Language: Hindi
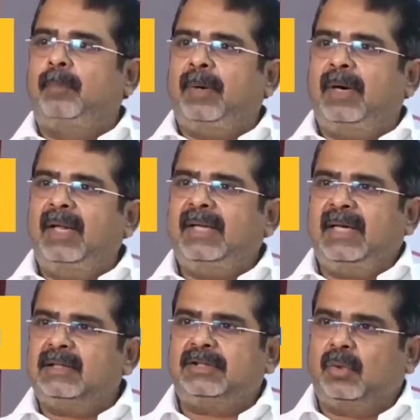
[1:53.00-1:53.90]
अब पढ़ने की
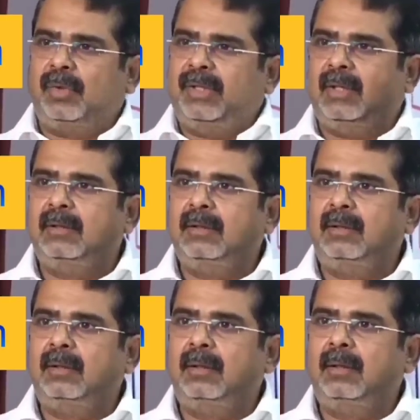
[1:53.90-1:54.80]
आदत छोड़िए
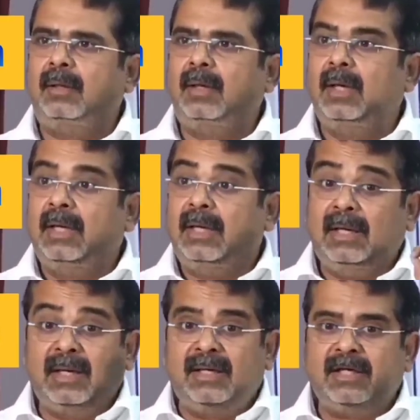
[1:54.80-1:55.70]

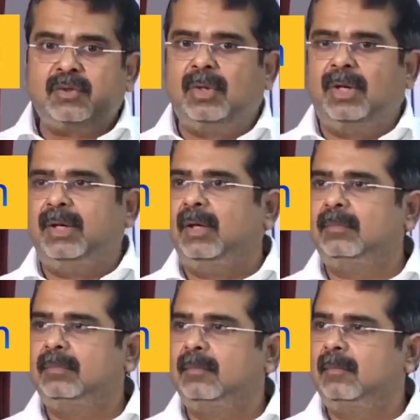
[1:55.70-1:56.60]
लिखना शुरू करिए